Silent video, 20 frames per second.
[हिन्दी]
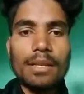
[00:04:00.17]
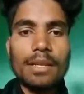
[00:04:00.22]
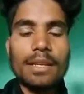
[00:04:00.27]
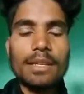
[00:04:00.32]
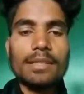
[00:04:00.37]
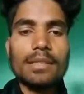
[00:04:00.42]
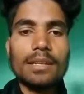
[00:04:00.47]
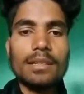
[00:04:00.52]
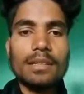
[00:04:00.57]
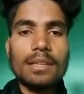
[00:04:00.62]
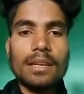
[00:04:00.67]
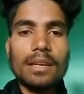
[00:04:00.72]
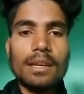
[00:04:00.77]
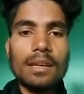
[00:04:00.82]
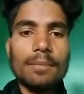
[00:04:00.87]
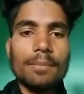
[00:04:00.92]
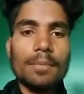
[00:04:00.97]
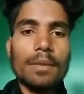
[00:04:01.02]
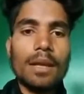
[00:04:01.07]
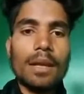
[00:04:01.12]
लिए जाते
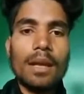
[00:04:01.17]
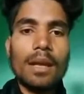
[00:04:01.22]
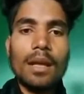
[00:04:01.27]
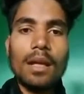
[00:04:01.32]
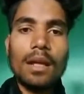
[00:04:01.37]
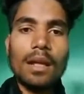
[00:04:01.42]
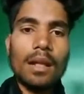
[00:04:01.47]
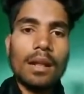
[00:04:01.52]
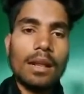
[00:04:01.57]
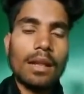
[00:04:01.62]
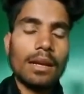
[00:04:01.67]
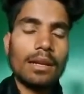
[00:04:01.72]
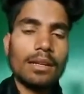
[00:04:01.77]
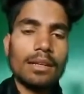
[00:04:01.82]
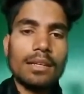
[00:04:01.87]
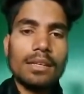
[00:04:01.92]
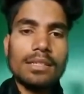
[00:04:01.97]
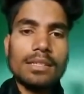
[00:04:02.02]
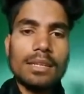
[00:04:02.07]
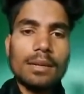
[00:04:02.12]
हैं
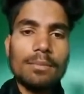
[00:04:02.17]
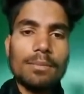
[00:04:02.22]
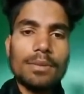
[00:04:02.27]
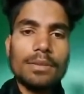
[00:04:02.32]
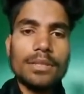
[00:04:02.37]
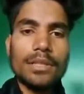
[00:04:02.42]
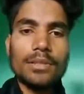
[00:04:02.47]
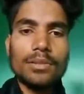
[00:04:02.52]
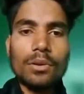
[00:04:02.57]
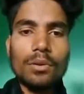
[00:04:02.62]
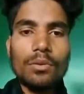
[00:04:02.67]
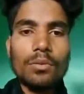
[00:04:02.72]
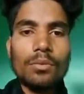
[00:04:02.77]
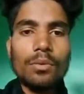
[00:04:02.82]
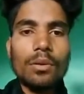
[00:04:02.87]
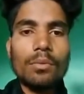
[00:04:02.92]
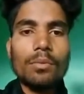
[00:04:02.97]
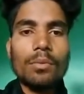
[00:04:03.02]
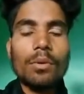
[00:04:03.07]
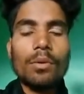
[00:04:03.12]
लेकिन इससे पीछे जो
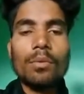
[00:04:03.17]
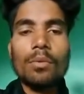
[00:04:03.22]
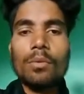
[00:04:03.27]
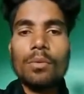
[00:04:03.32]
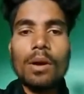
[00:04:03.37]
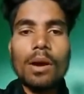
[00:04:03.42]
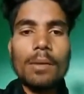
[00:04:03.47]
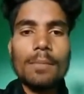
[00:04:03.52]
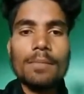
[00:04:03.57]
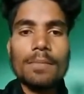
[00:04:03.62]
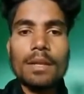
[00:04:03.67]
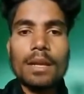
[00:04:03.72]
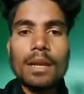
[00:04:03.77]
हुआ वो हुआ